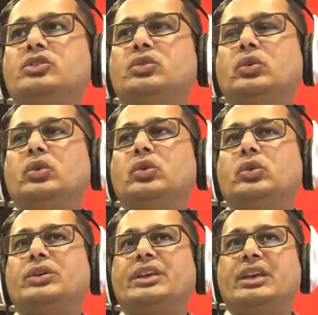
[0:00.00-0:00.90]
जो
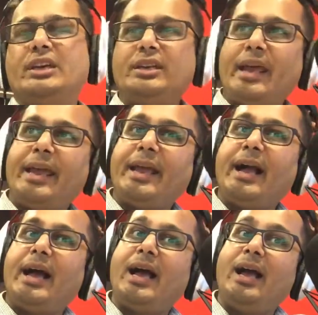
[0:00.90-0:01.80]
कि
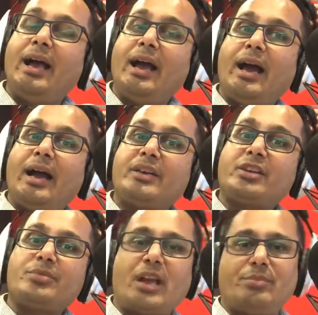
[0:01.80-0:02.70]
रहेगा
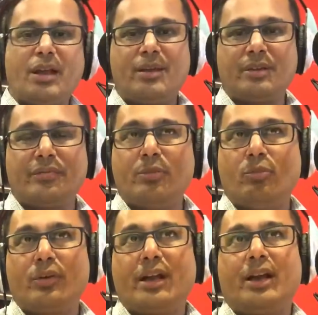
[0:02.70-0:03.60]
शमशाद बेगम की
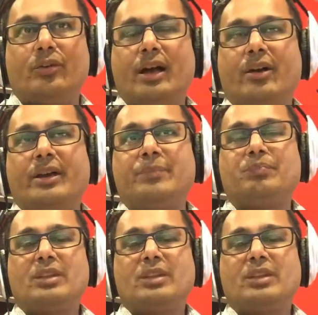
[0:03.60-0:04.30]
फिल्मों के गानों का ओके